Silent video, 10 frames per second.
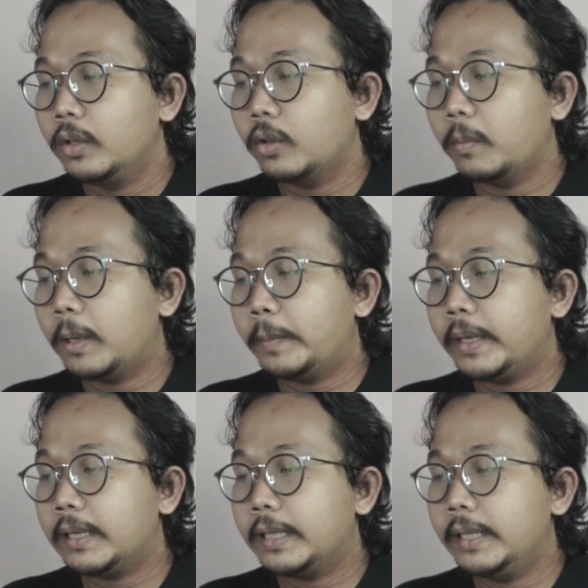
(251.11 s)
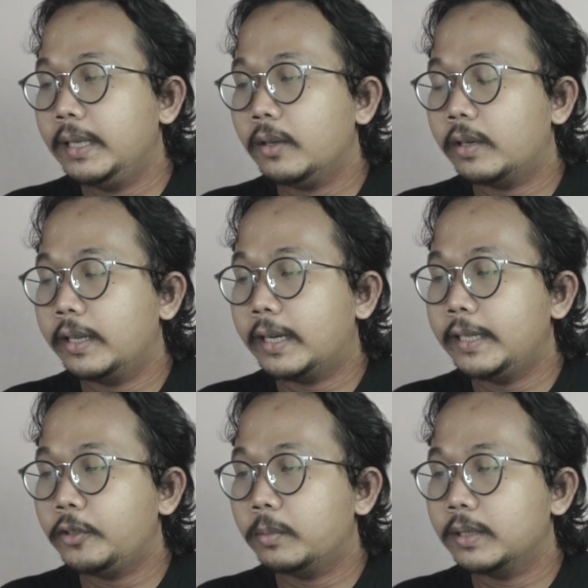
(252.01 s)
top up yang ketiga
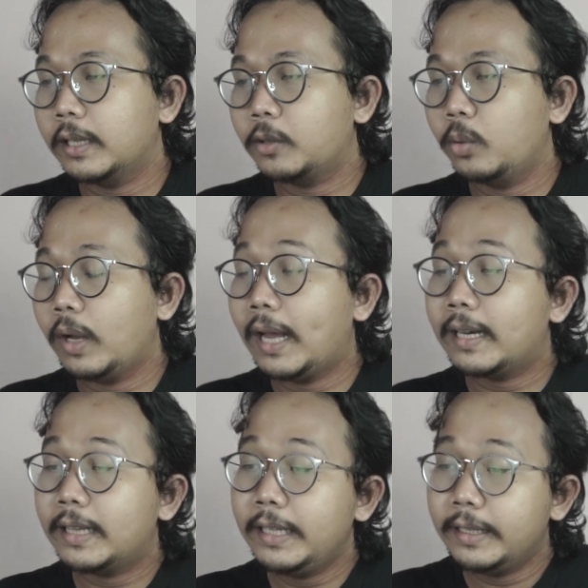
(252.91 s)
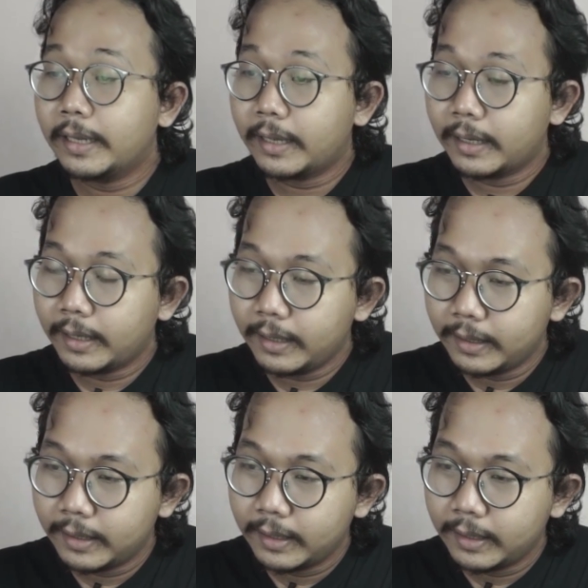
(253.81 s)
orderannya cuma satu artinya